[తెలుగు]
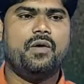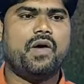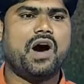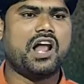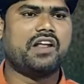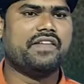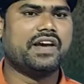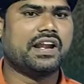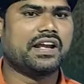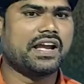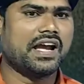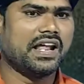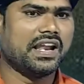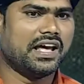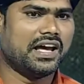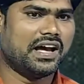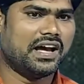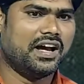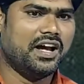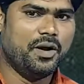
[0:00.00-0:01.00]
వారి
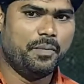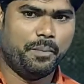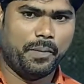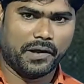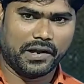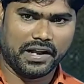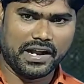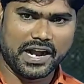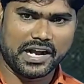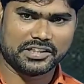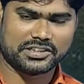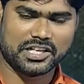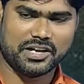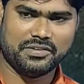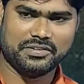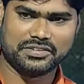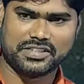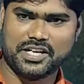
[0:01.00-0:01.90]
వెనకాల పొరుగులాడుతూ